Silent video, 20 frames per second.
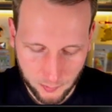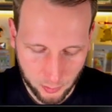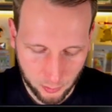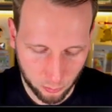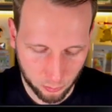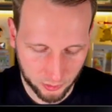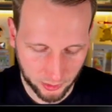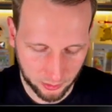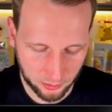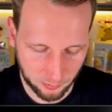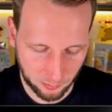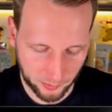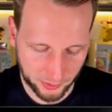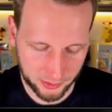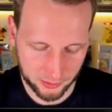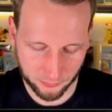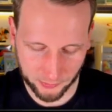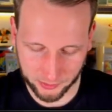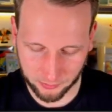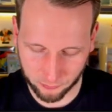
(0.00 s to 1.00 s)
Und dann im
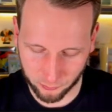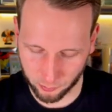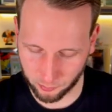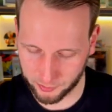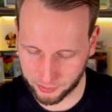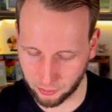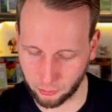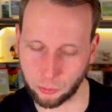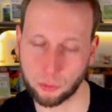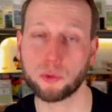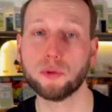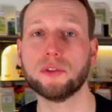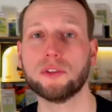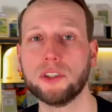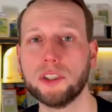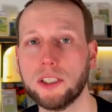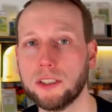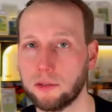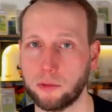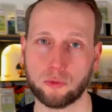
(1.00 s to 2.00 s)
Endeffekt für mich auch
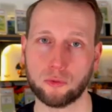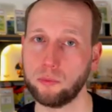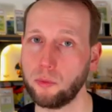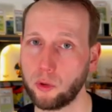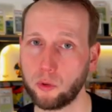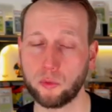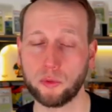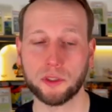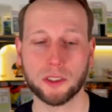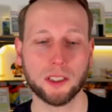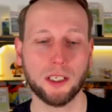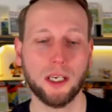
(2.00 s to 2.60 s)
günstiger, das ist immer gut.